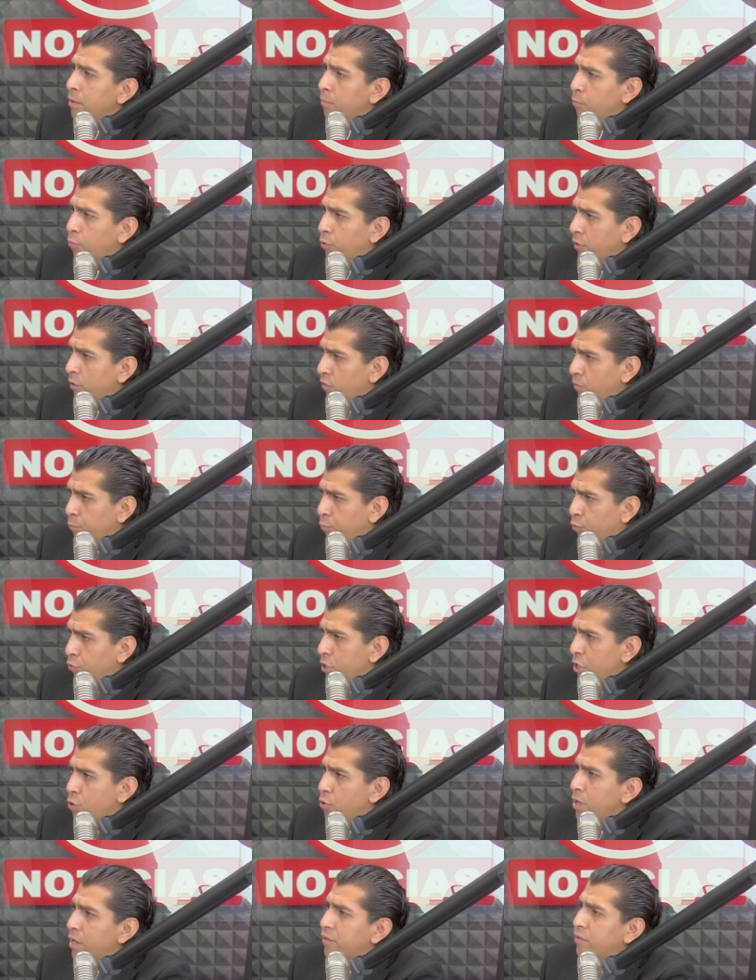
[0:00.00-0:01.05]
pues
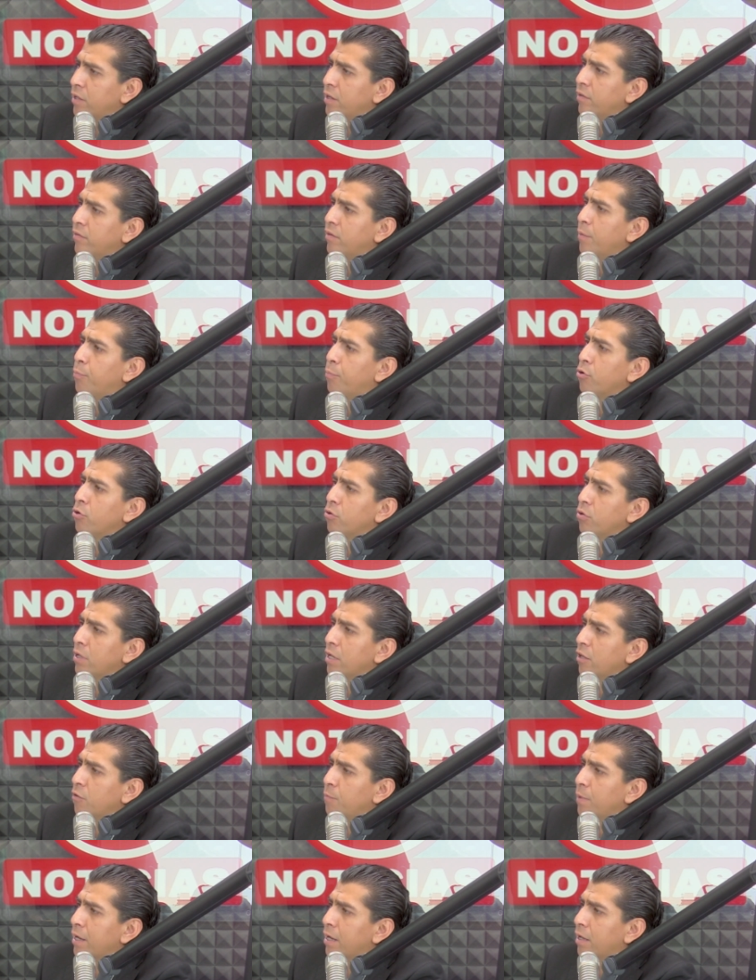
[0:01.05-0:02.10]
pudieron acceder a este apoyo de
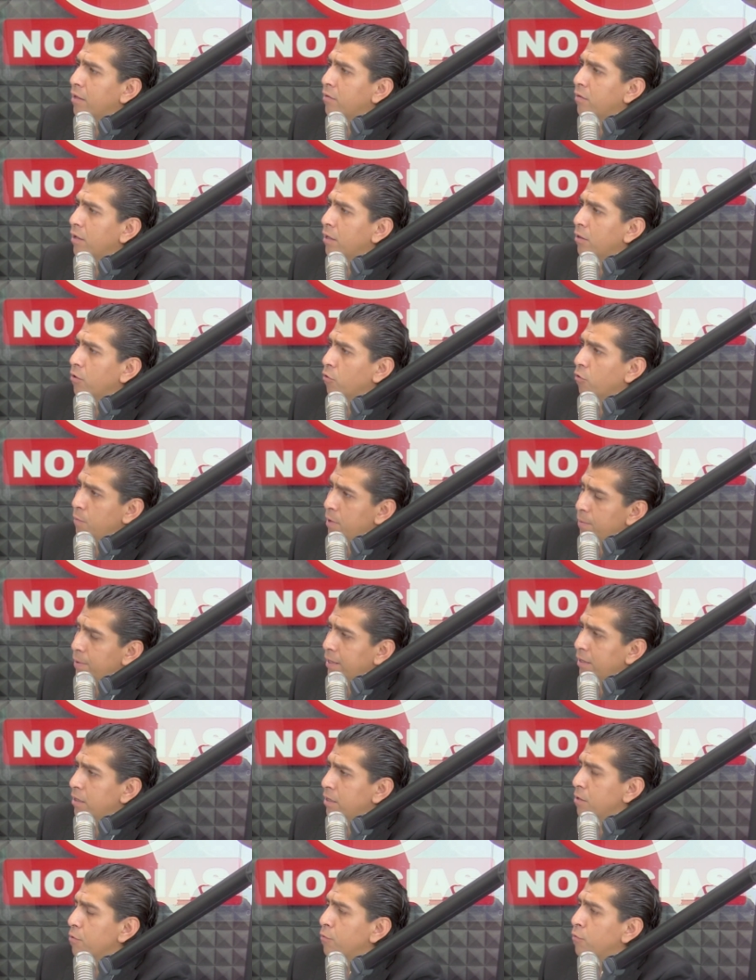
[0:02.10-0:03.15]
las becas del
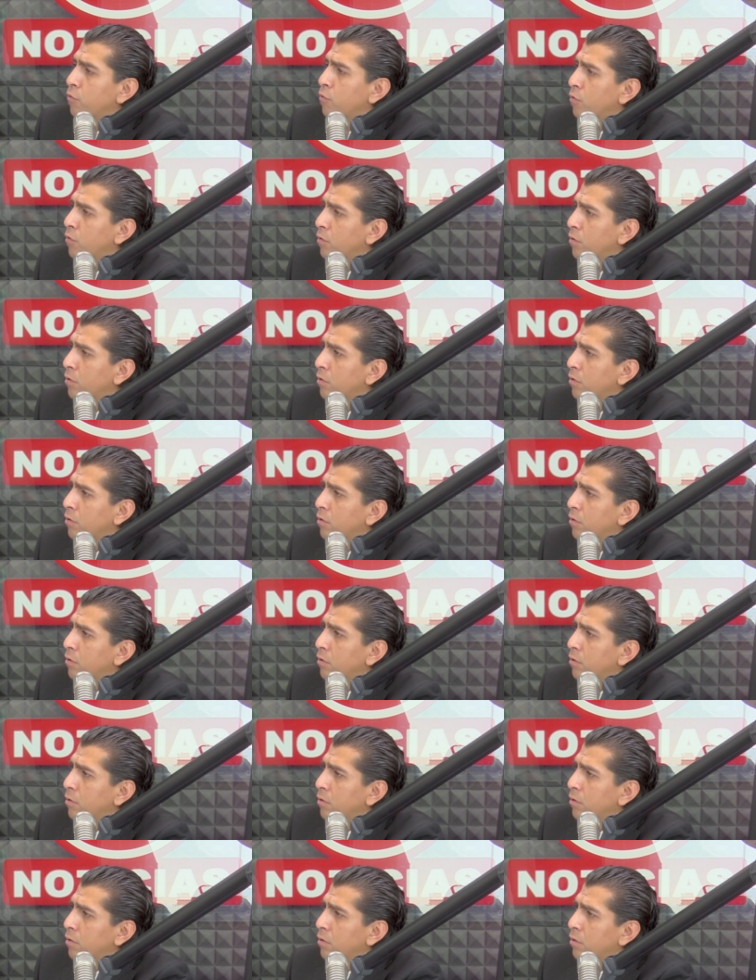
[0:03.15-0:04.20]
2022?
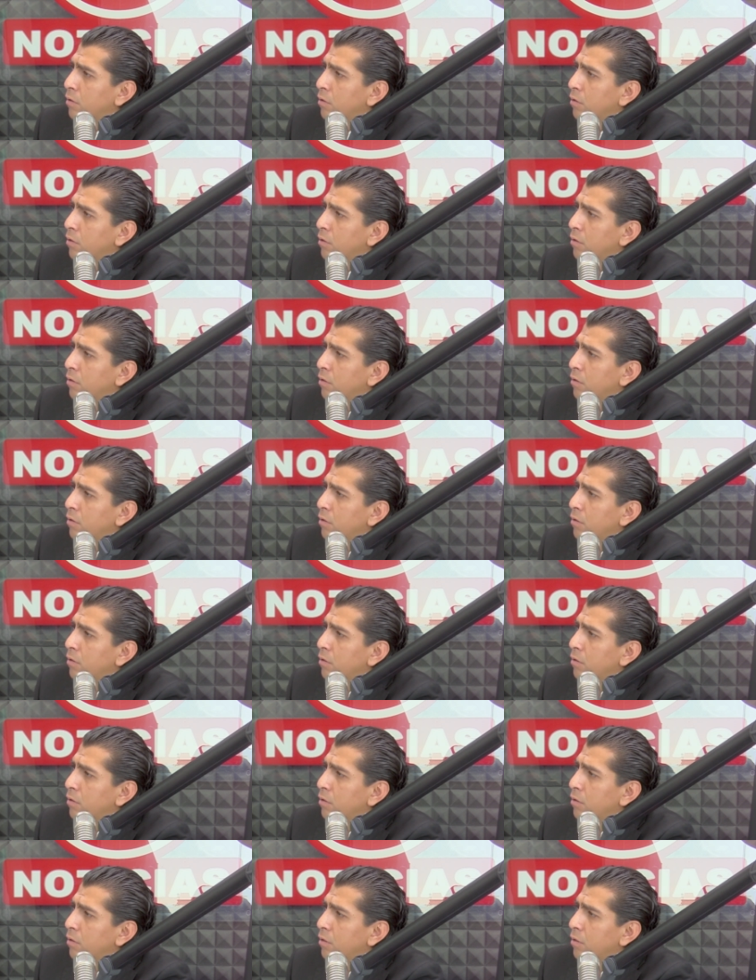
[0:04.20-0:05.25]
Eh, en la
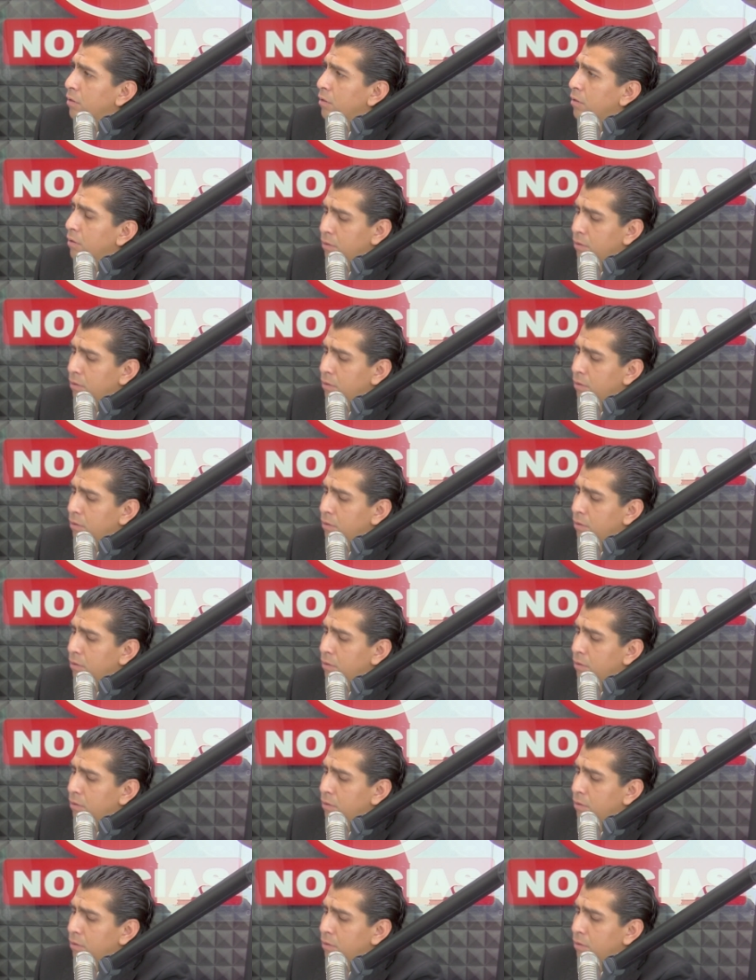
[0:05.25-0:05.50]
segunda